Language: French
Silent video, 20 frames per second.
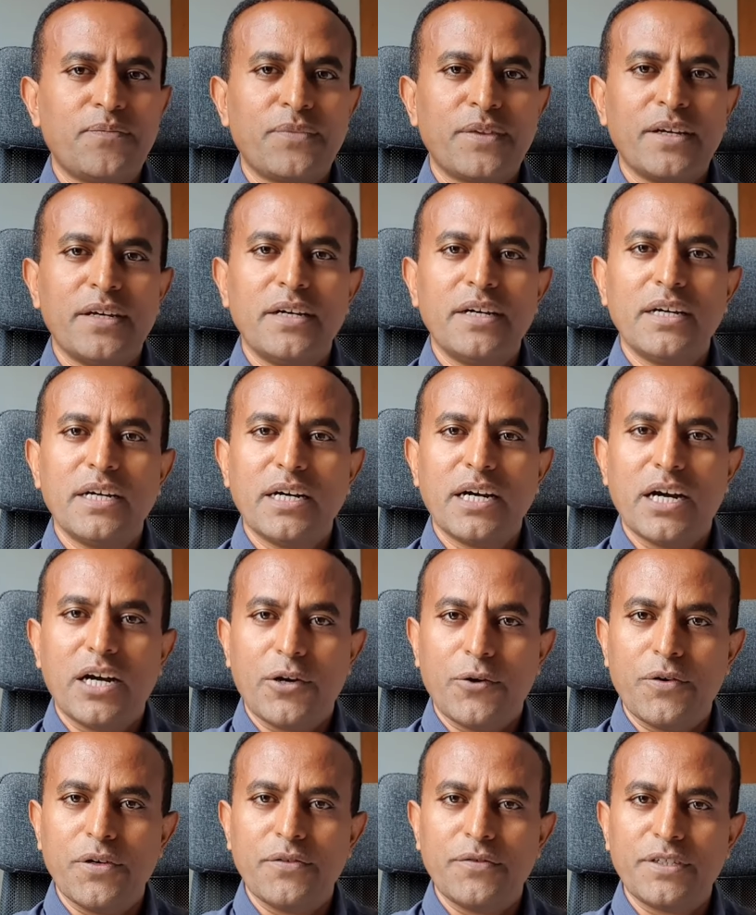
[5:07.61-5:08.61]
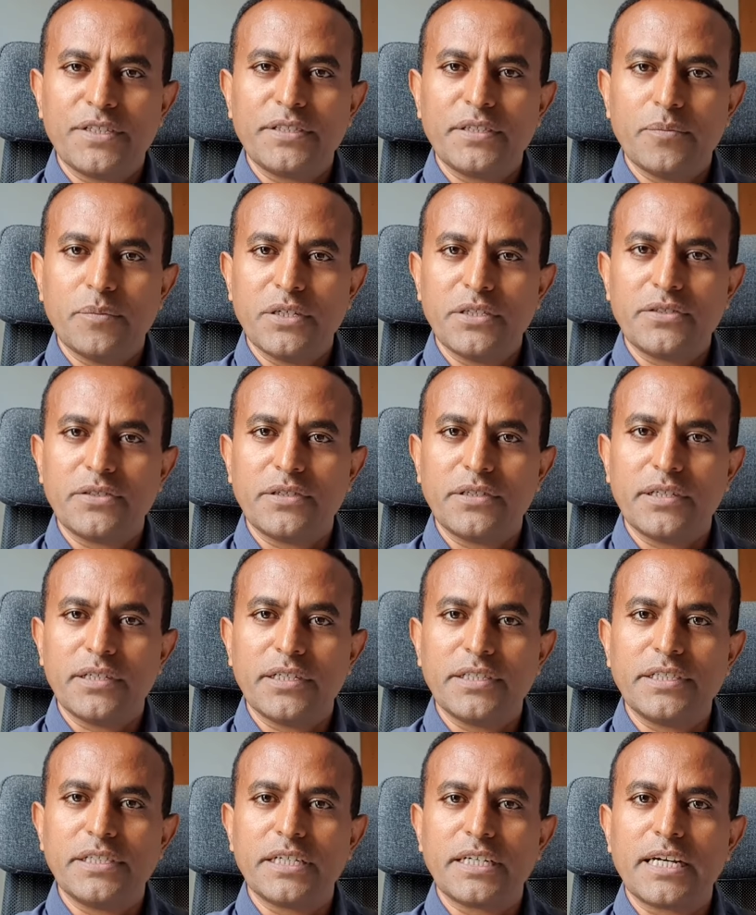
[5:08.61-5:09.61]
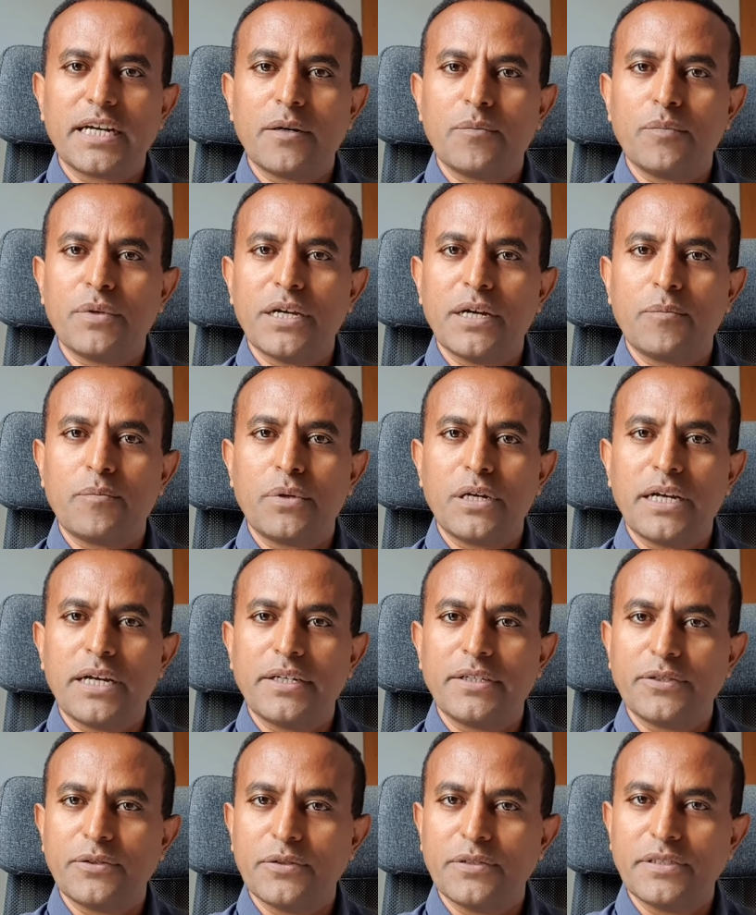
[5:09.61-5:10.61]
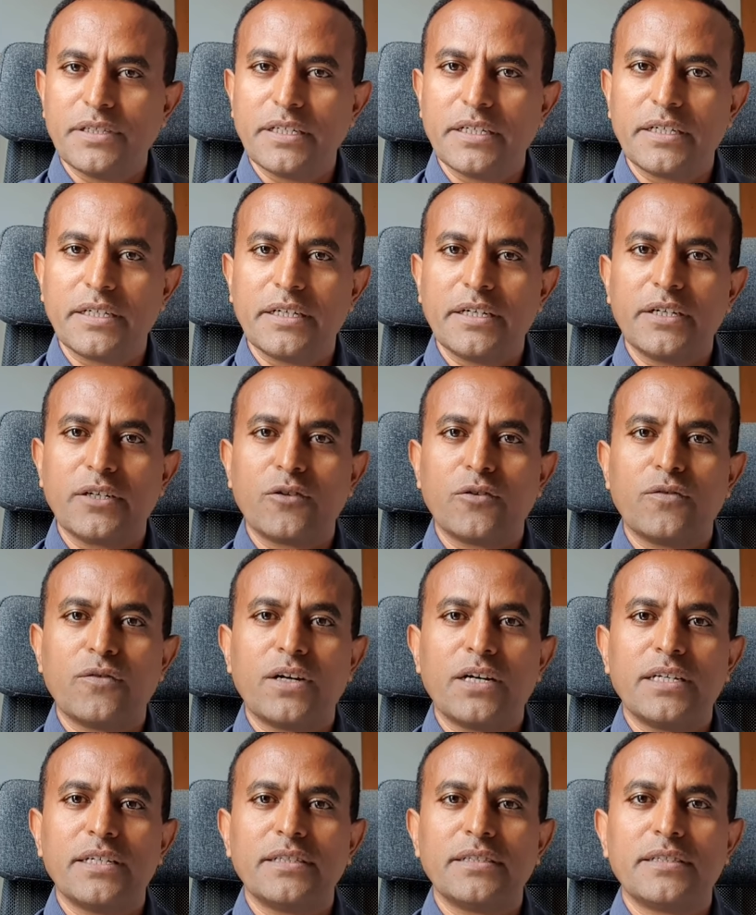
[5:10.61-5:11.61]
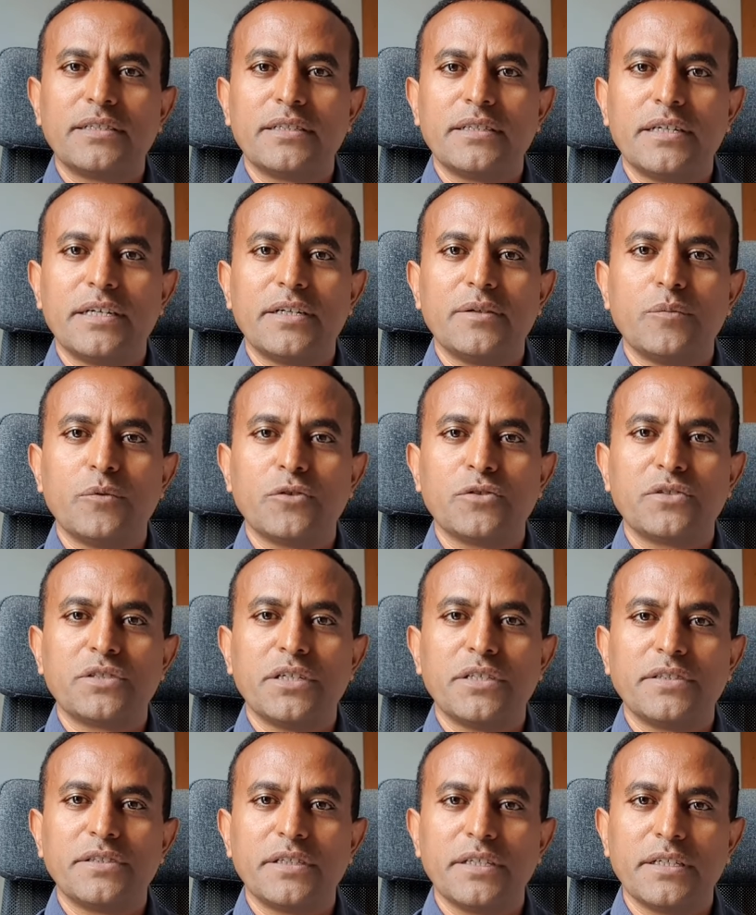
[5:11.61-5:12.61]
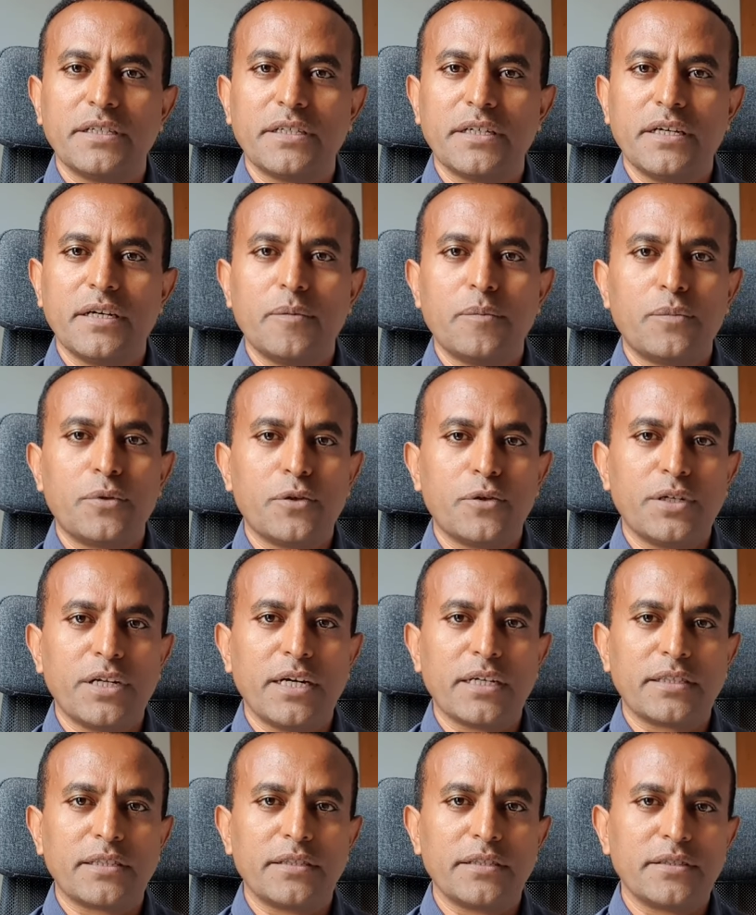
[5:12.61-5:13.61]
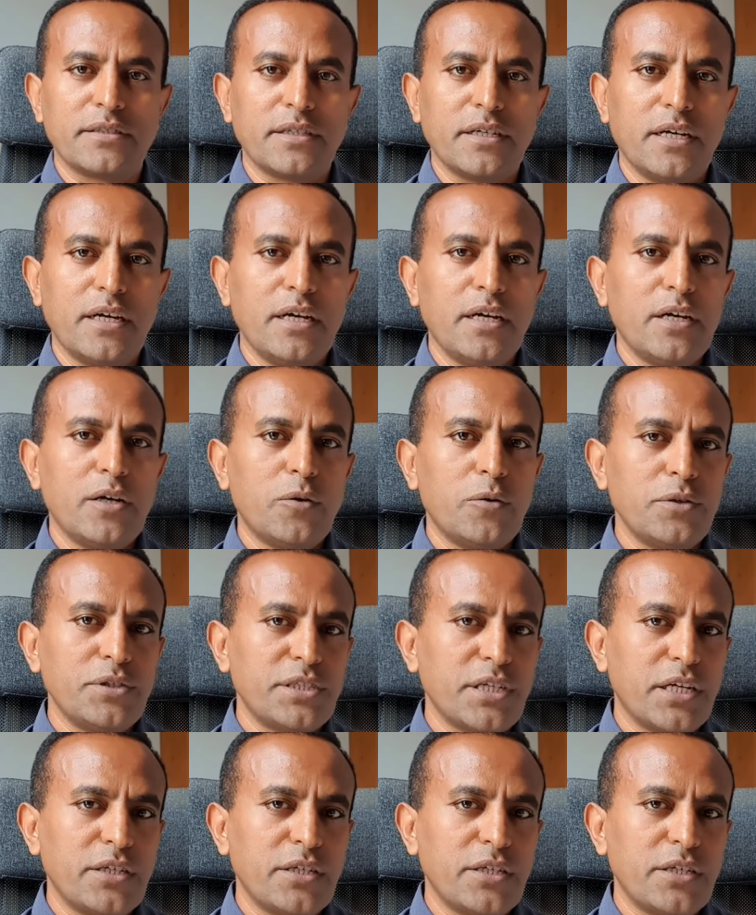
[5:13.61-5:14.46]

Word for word: Cependant, la méthodologie peut être appliquée en utilisant des produits de télédétection similaires,